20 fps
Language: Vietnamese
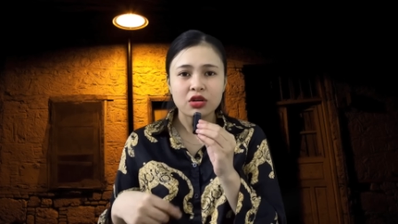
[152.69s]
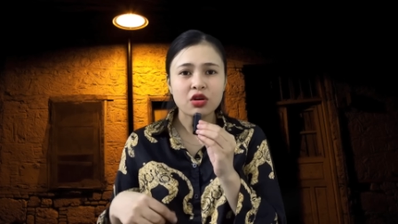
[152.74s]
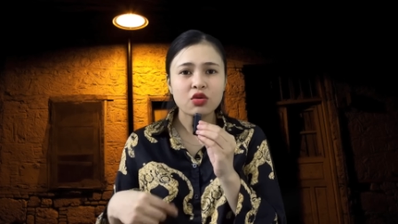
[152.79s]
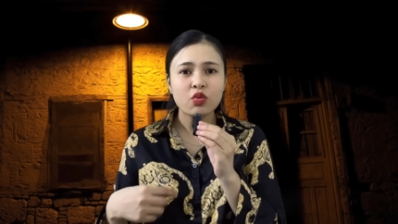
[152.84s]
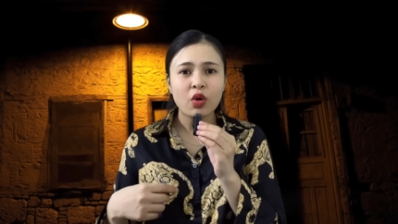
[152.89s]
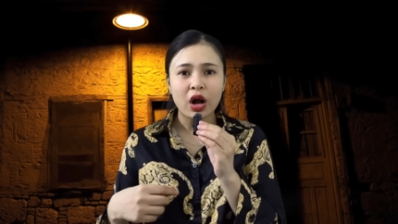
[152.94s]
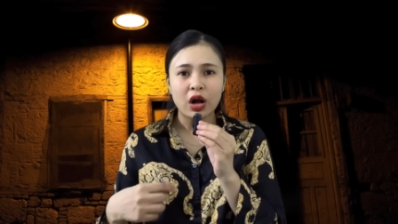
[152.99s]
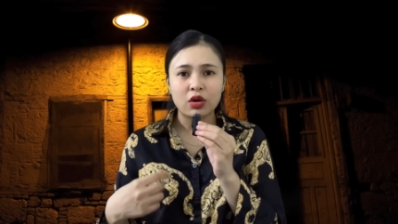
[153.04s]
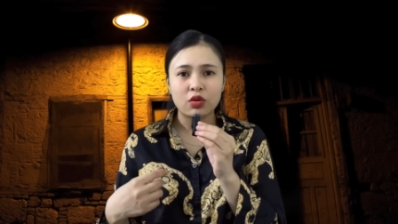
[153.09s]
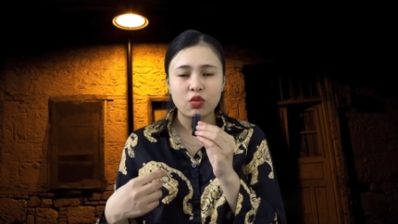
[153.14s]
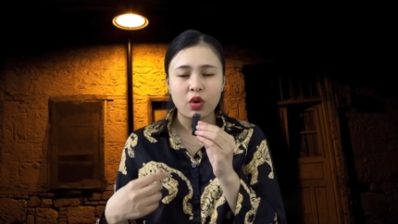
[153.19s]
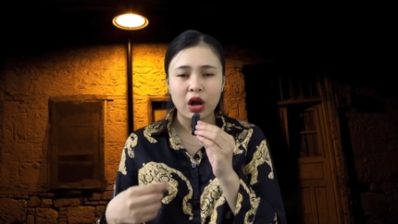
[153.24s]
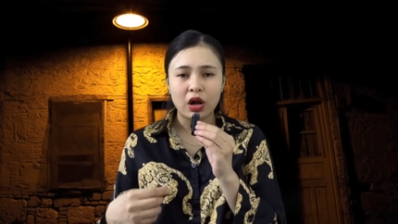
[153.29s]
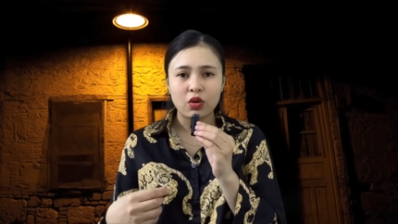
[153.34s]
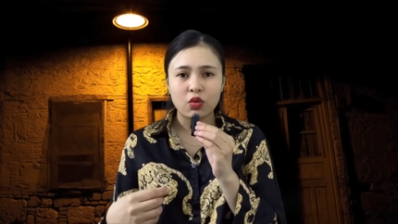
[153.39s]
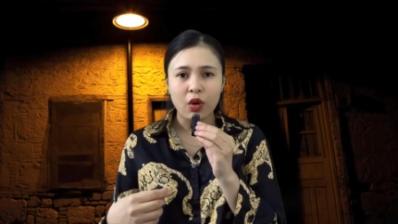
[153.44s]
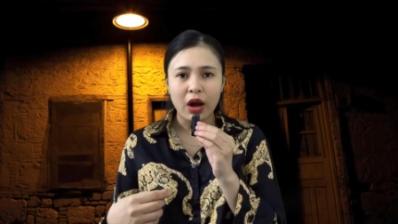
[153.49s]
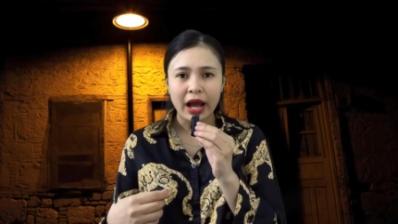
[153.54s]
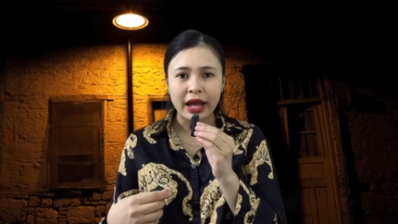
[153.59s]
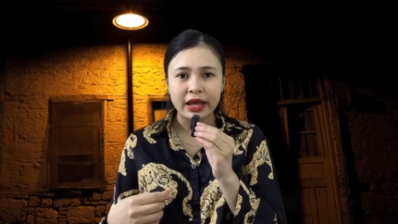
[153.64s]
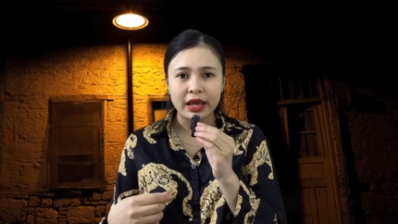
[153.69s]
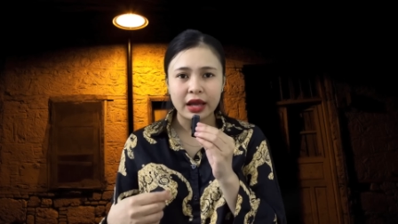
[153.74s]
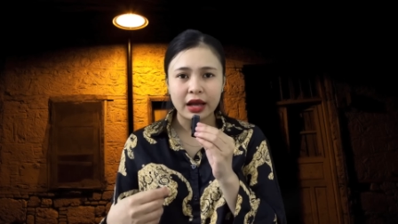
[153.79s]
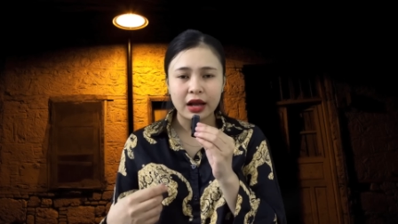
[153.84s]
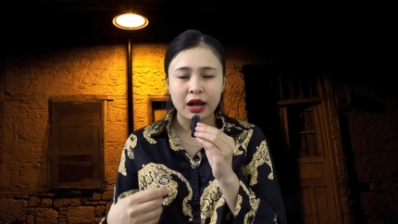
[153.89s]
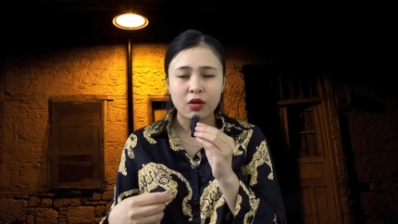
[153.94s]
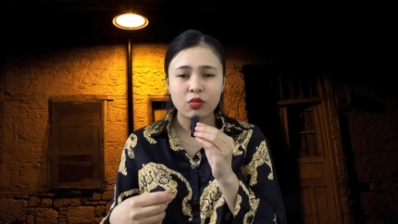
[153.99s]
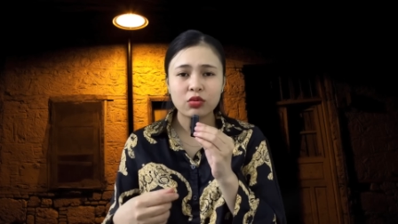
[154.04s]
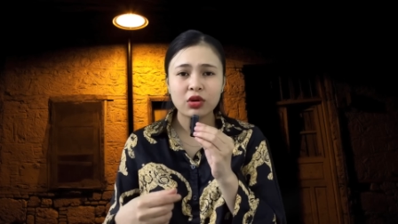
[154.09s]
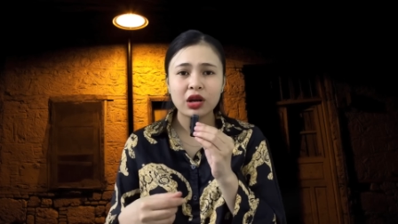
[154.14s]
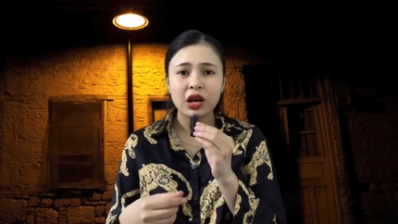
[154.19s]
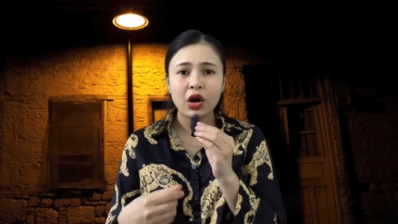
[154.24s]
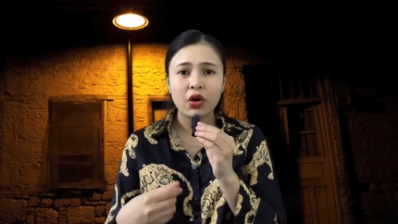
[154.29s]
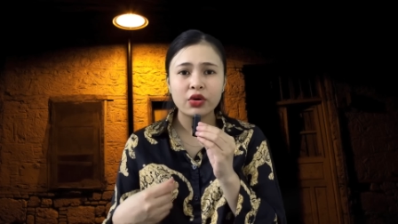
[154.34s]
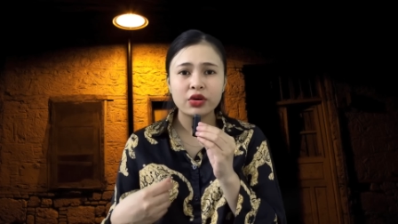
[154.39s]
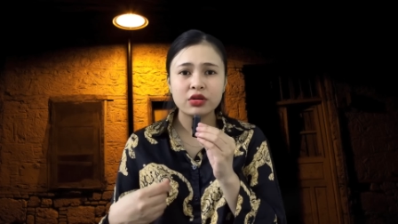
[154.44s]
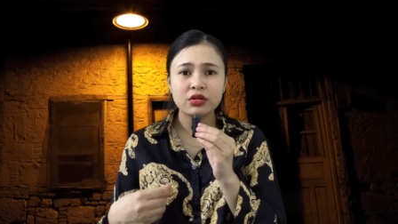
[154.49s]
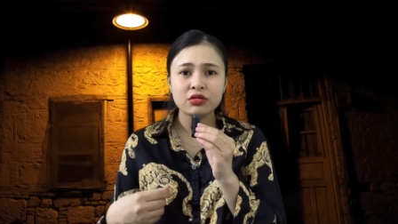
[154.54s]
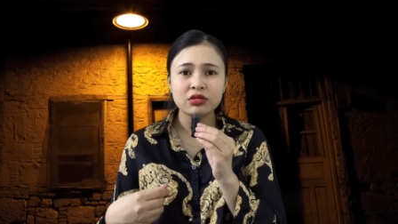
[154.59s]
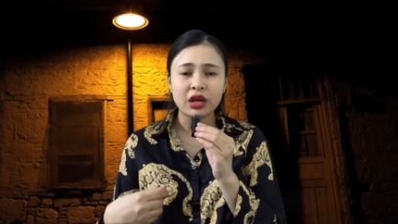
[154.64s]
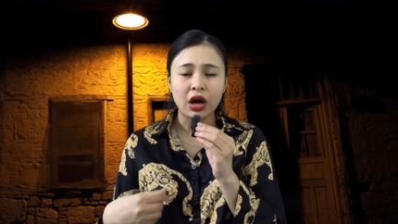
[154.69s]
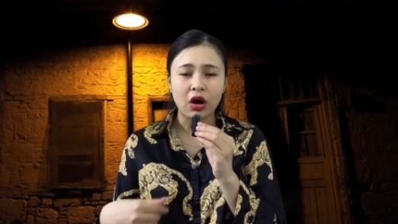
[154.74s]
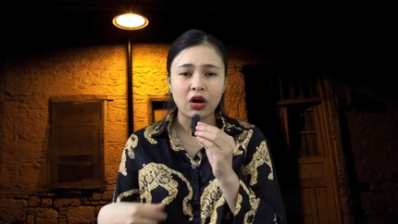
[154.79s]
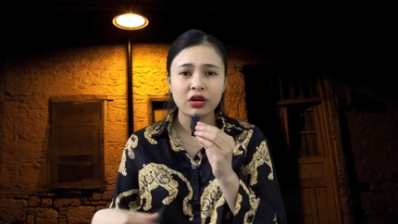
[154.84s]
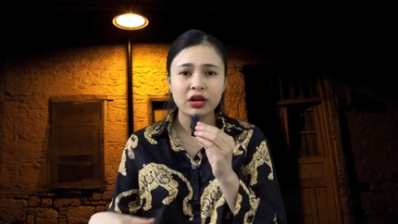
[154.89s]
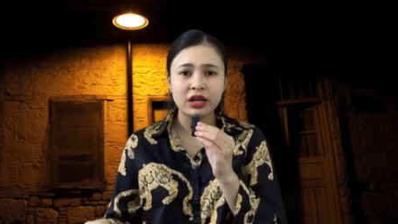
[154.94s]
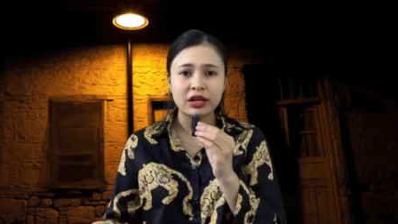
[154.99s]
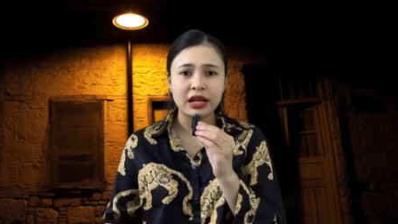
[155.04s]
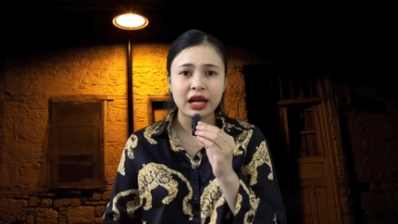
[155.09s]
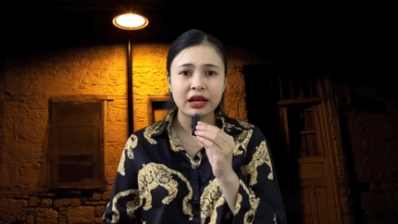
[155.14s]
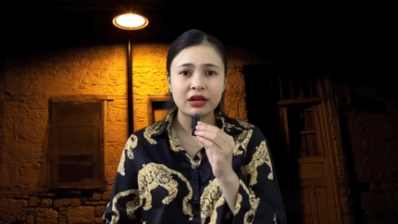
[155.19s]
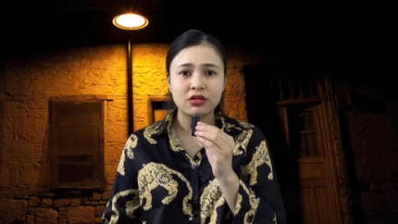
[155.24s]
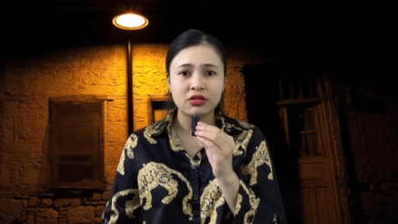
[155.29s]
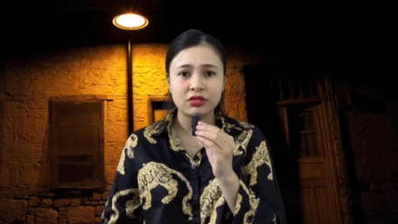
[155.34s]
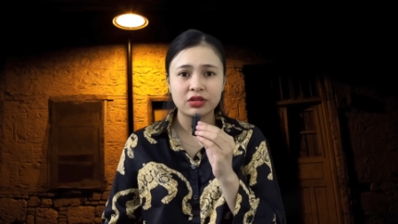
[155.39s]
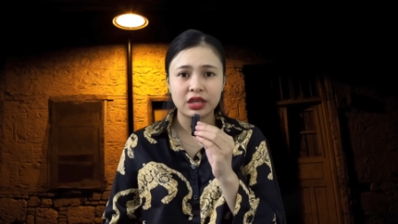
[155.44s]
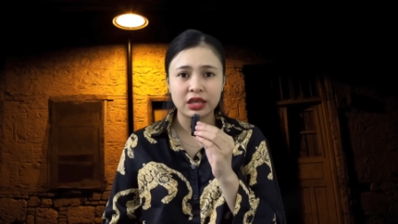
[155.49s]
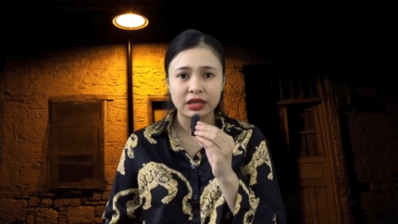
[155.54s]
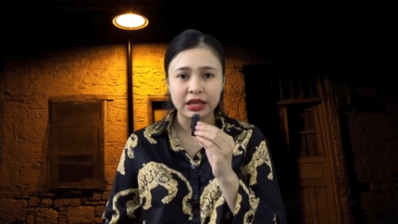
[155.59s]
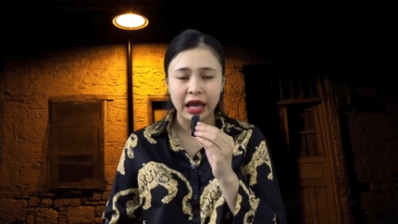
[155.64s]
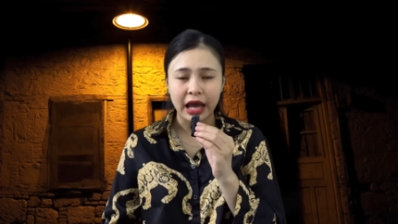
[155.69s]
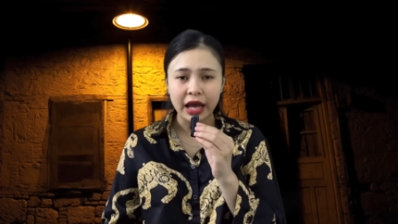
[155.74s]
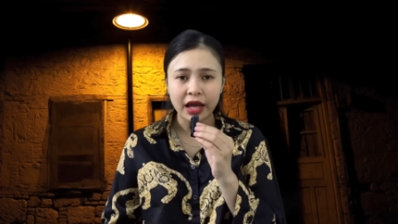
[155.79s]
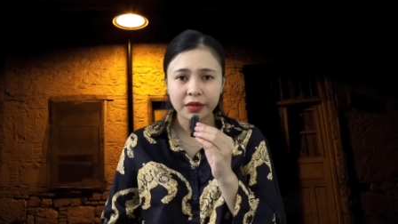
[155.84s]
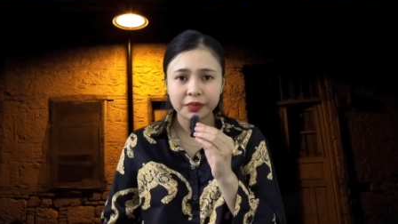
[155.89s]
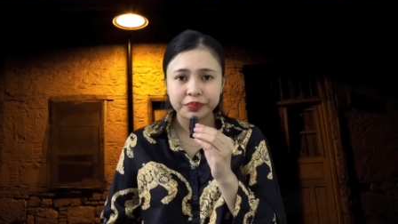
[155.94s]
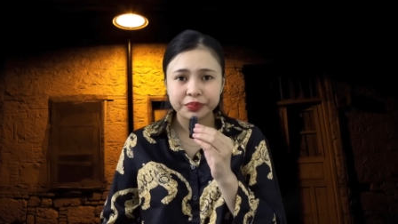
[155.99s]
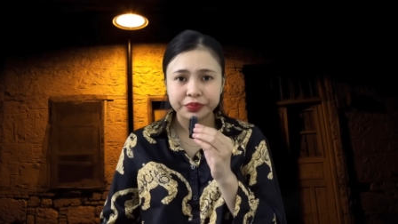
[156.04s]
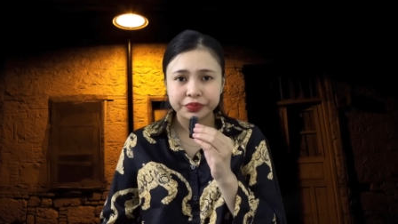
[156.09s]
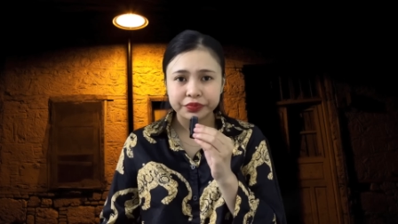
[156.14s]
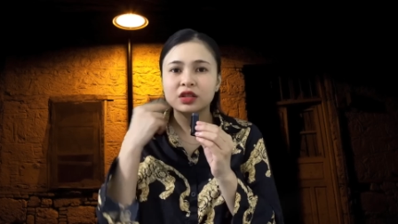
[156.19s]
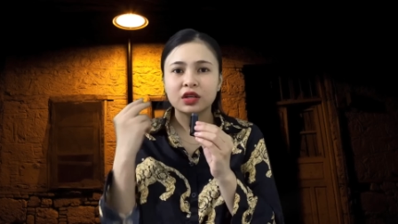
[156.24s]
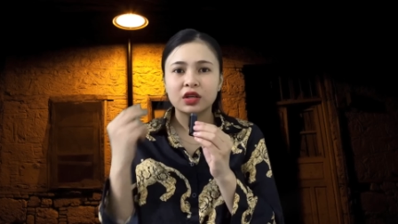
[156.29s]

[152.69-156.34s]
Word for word: Cứ quần quần hoài à, không có lôi đứa nhỏ này ra được gì cả.